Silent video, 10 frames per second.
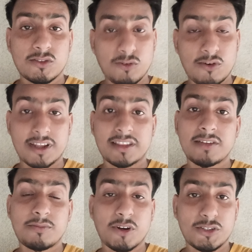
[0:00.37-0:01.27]
তো অনেকদিন
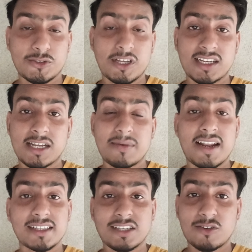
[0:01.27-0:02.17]
পরে চলে আসলাম আর
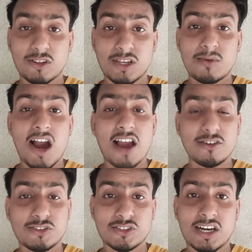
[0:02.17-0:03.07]
আজকে কথা বলবো
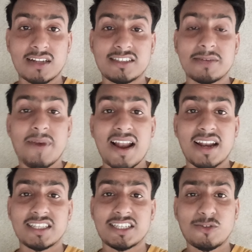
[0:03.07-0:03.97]
আয়ুষ খান যে
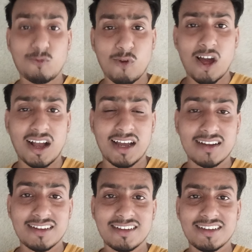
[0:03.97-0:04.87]
বাংলাদেশের কুলাঙ্গার
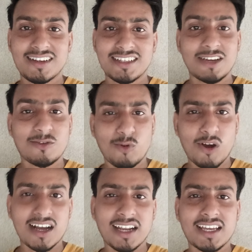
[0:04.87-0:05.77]
সেই
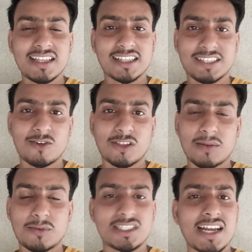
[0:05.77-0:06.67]
কুলাঙ্গারকে নিয়ে আজকে কথা
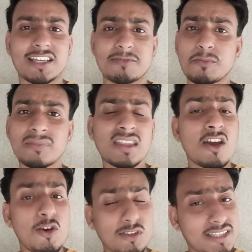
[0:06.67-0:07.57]
বলবো জানে
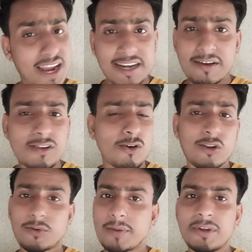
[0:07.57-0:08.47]
ও আইডিয়া নিয়ে
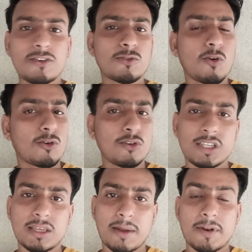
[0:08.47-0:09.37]
হলেও এই ভিডিও কখনও
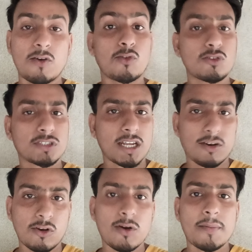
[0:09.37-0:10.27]
নিতে পারবে না ও রোস্টার
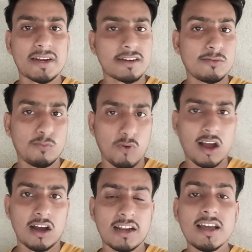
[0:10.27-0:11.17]
হলেও আমি একজন
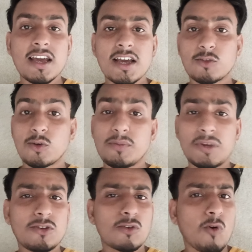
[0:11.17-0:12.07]
ব্লগার তো এই
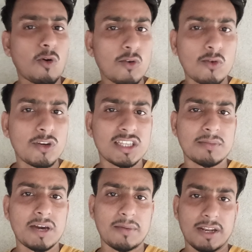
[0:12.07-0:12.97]
ভিডিও কখনও নিতে
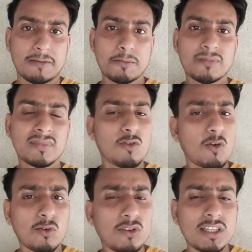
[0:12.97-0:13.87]
পারবে না
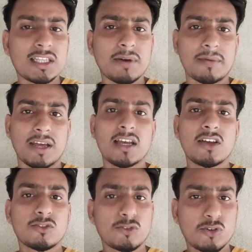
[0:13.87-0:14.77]
কখনও নিতে পারবে না
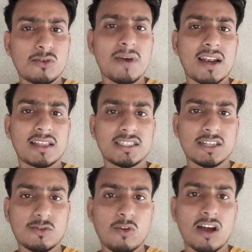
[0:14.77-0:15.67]
তো শোন বাংলাদেশের
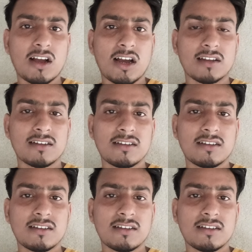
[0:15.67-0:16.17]
কুলাঙ্গার